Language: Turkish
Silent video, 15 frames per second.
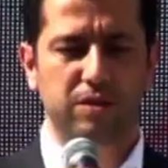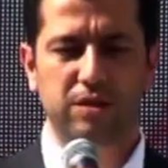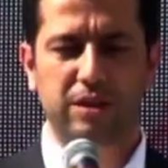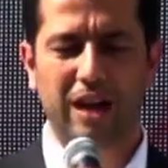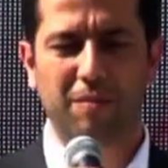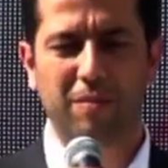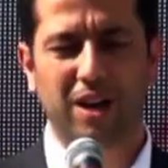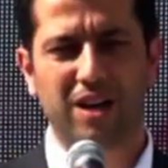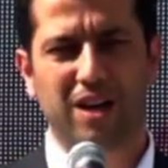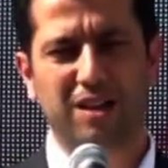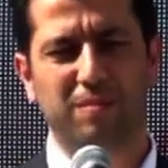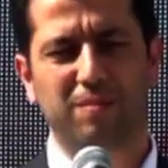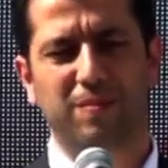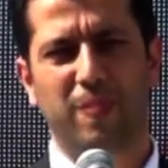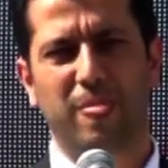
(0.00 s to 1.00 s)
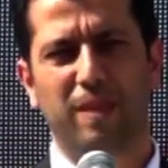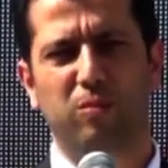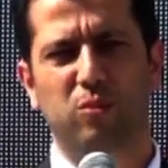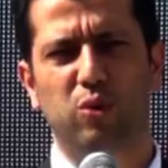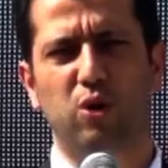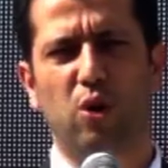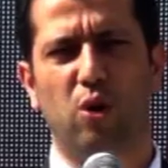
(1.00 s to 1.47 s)
Sayın Bakanım
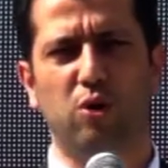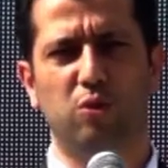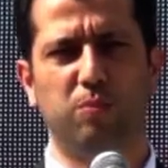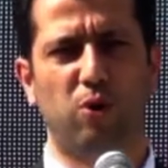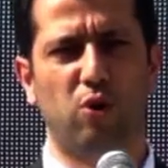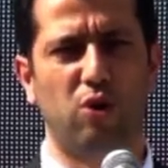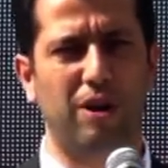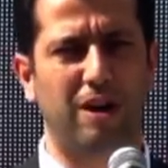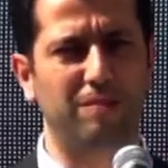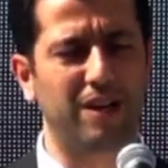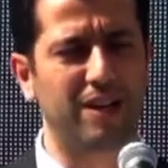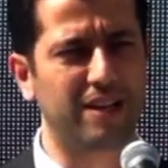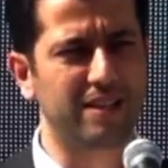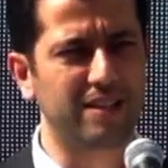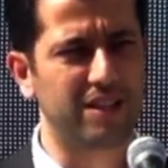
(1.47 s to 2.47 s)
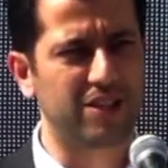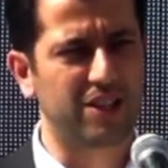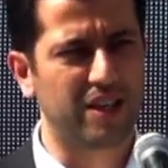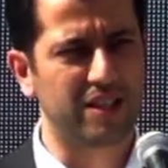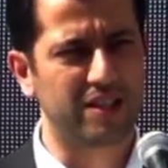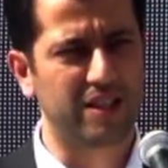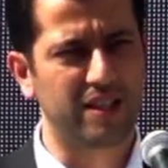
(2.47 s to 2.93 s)
bu yoğun programlarınız
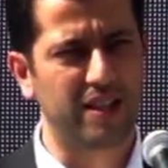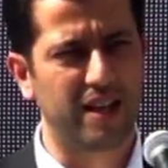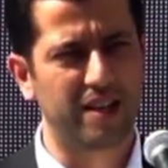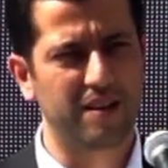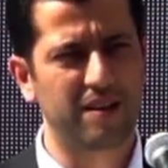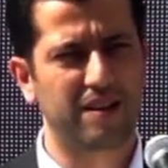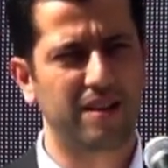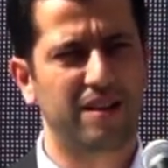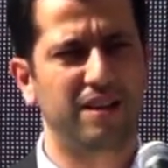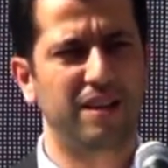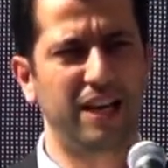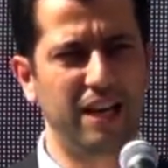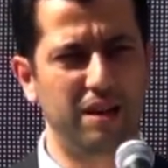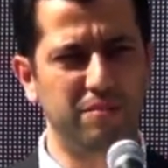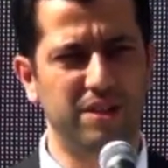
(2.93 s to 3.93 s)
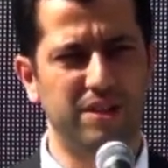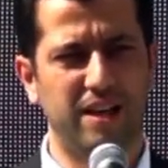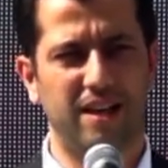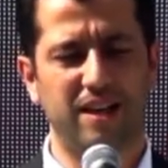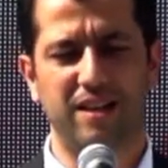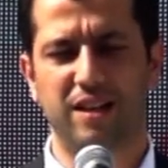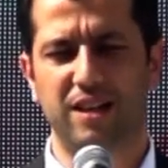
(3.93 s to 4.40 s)
içerisinde
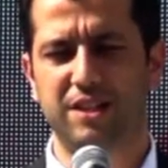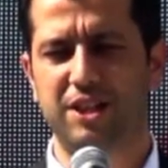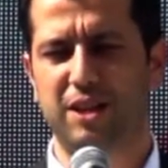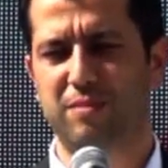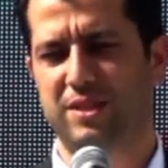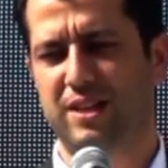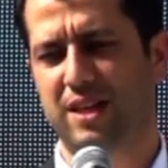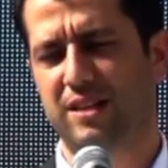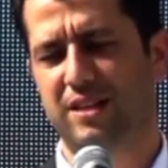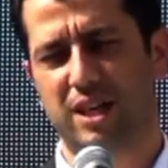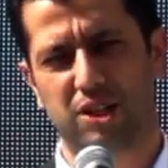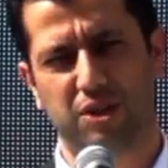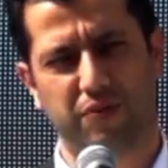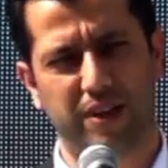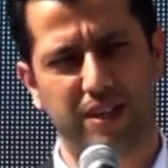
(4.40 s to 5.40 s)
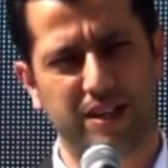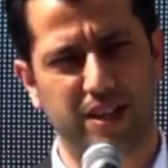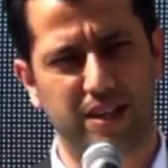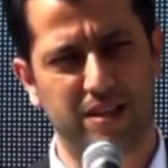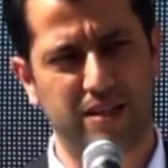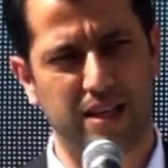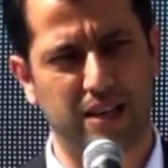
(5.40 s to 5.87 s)
ilimize, ilçemize teşrif
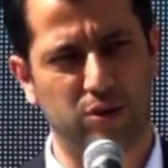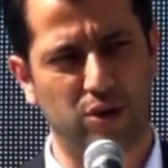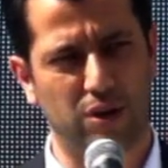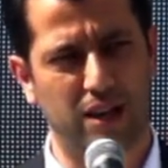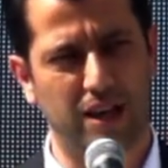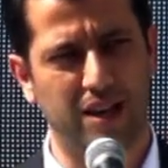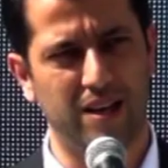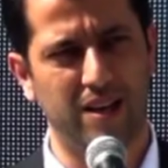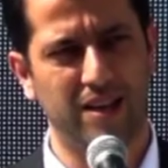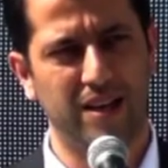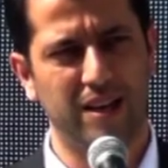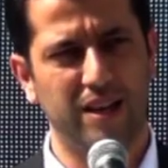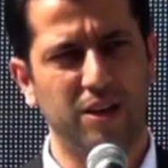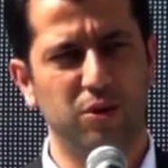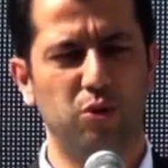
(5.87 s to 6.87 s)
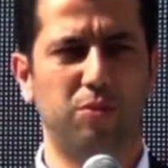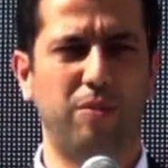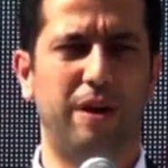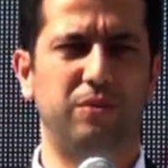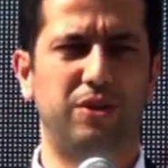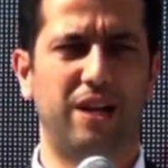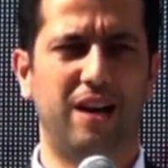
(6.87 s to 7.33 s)
ettiğinizden dolayı tüm
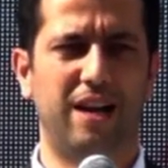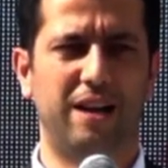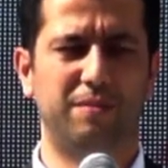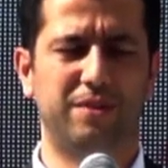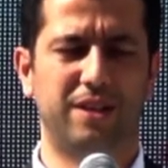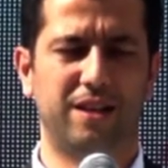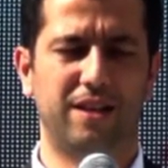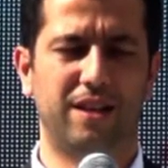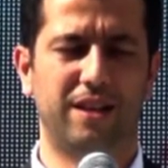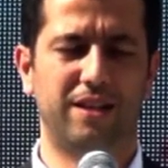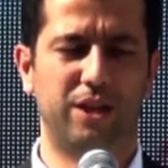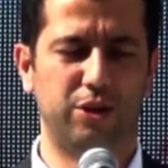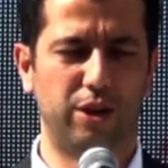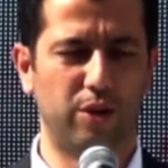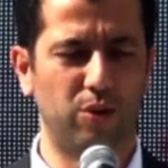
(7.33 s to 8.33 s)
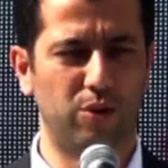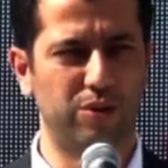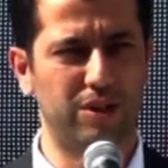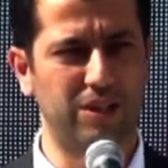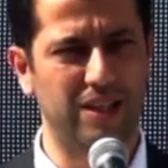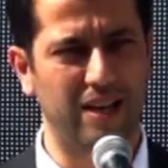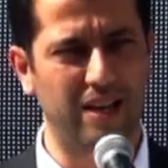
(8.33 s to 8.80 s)
hemşerilerimiz adına teşekkürü
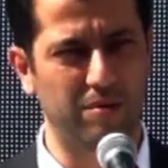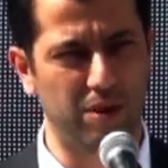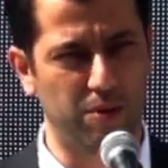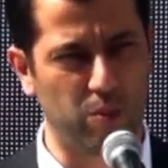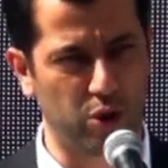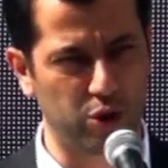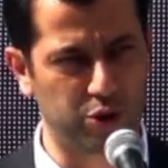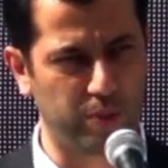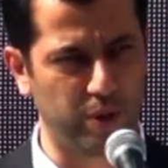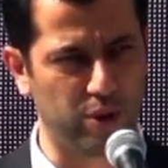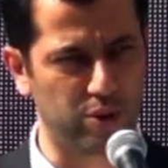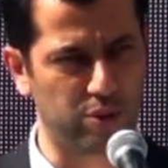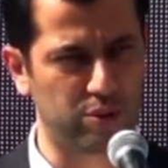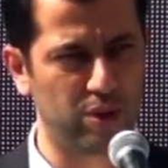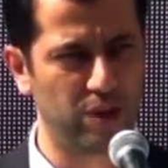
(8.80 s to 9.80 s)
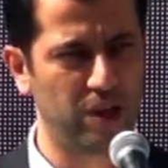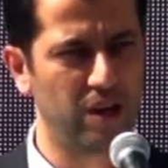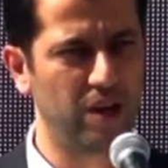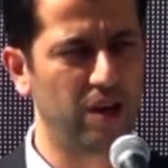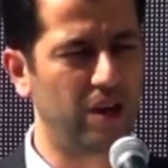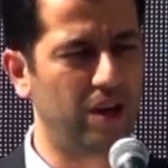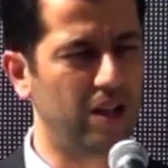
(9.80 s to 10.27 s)
sizlere bir borç biliyoruz.
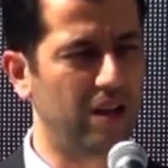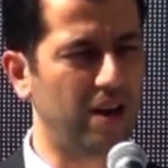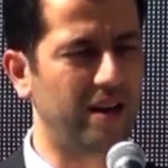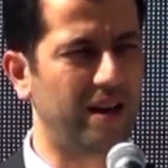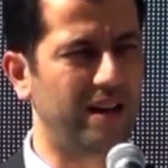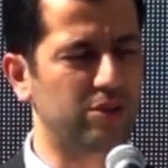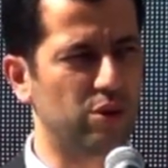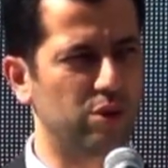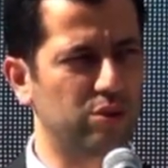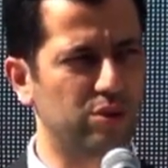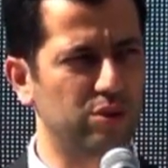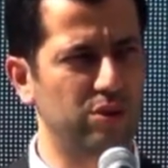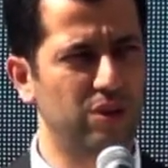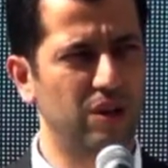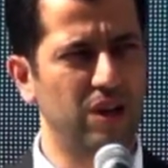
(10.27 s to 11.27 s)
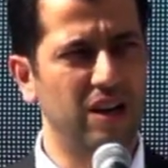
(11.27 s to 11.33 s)
Allah razı olsun.